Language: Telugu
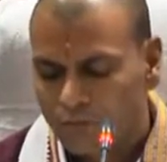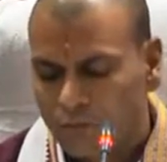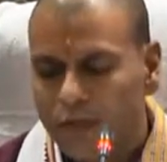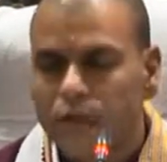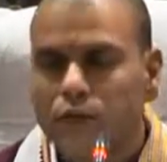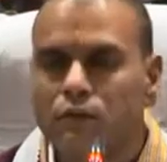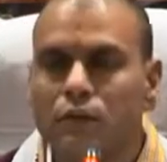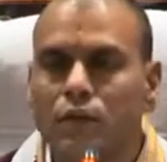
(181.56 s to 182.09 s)

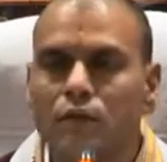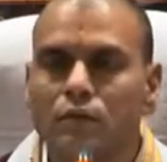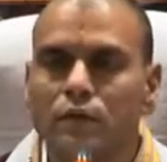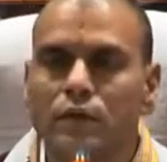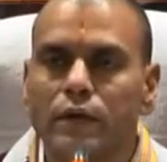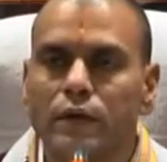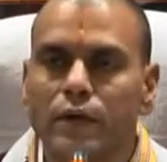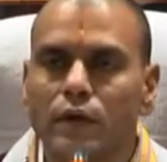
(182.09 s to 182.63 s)
పదివేలు
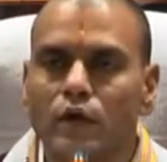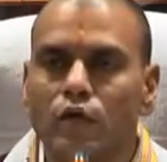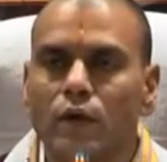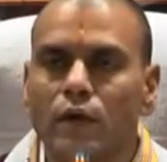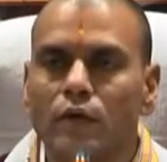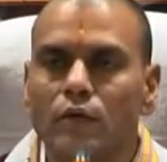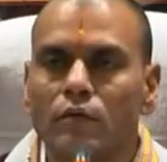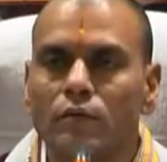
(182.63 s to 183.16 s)
ఏడు
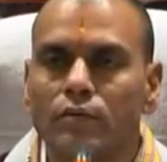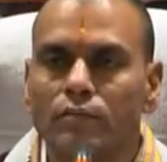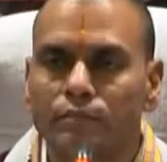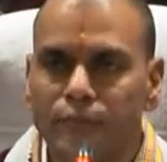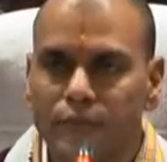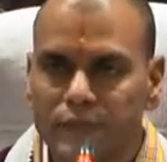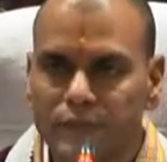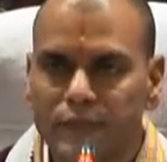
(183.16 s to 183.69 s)
వందలు
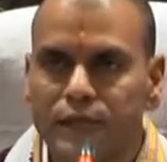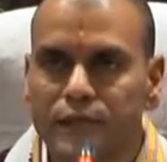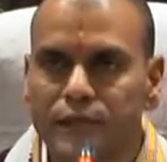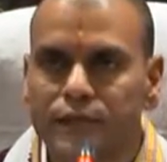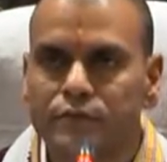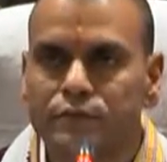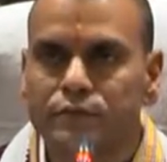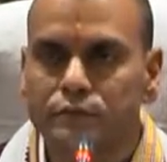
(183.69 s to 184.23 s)
పది
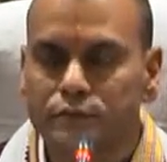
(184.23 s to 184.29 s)
టికెట్స్